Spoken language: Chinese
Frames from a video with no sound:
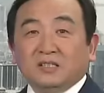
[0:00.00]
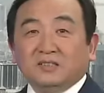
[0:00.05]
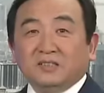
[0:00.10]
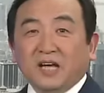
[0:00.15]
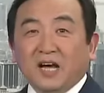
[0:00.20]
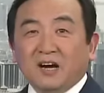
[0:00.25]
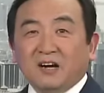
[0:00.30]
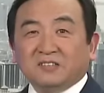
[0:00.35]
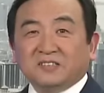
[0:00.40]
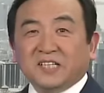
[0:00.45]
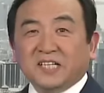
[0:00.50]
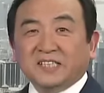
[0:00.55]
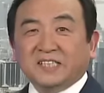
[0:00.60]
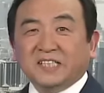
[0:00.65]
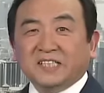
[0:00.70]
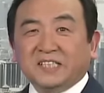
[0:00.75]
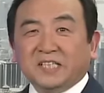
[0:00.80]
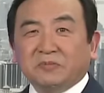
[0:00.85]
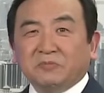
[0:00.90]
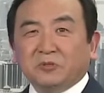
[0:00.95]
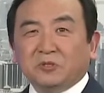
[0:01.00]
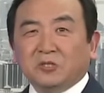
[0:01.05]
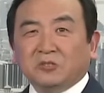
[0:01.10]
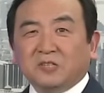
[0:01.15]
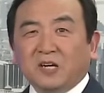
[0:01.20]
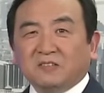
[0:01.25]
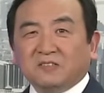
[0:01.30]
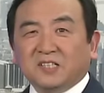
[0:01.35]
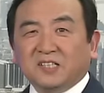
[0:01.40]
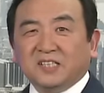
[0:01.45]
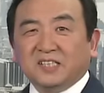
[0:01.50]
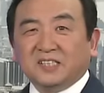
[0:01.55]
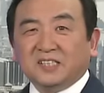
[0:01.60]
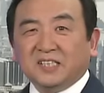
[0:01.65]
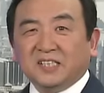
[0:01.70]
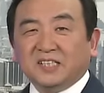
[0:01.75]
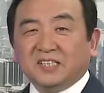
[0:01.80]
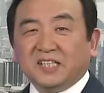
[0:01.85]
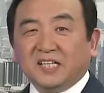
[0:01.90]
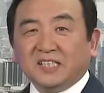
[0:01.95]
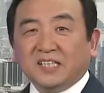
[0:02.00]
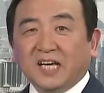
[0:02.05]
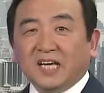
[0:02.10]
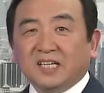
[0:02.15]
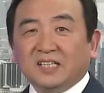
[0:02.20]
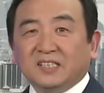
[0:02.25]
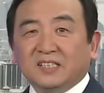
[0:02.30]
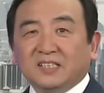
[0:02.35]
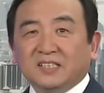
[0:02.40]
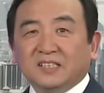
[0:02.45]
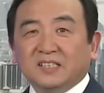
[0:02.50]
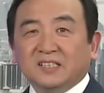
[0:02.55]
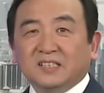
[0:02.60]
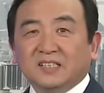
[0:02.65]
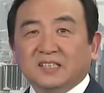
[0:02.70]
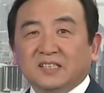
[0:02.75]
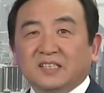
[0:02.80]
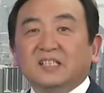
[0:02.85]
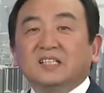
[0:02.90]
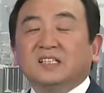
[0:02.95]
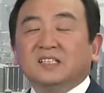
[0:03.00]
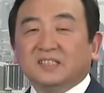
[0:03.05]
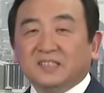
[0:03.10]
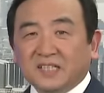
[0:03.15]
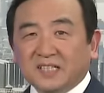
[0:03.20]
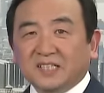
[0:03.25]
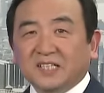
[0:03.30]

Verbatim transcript: 那好，这期节目就到这里，谢谢大家，再